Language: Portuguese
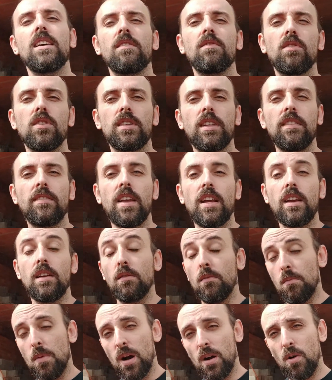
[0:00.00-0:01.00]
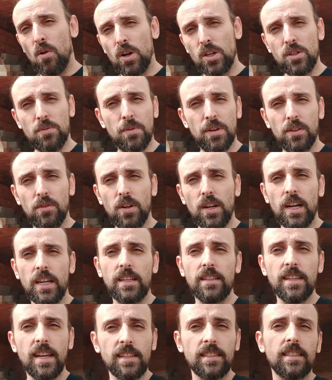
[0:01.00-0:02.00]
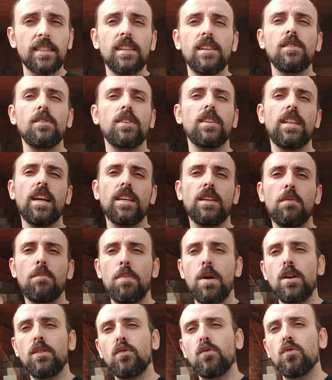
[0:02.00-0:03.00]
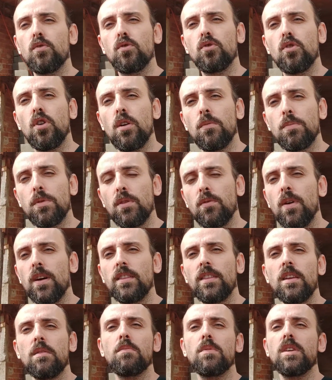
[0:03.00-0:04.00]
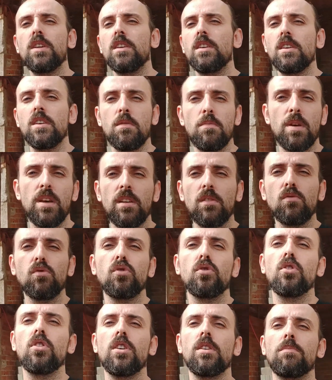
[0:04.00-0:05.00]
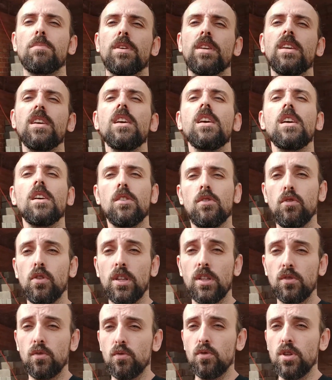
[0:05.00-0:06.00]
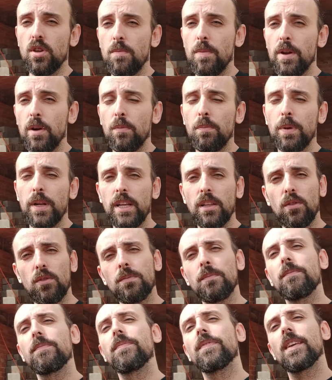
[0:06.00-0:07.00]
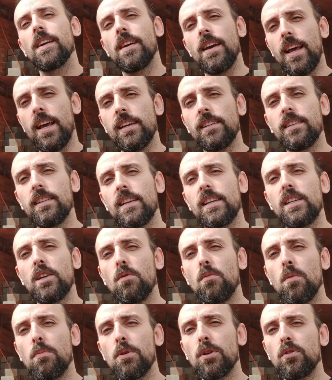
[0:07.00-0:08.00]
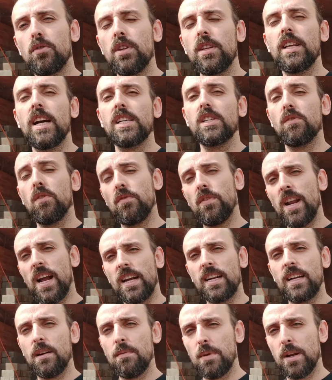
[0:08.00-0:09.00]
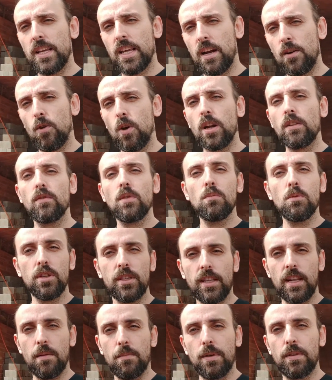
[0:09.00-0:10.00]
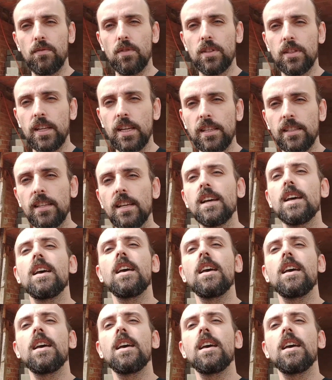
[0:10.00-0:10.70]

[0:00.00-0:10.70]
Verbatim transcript: você tem uma ótima localização, que está aqui perto do shopping Guatemi, Ribeirão Shopping, Zona Sul de Ribeirão Preto, essa daqui é uma oportunidade. Eu vou virar a câmera aqui agora, vou mostrar para vocês,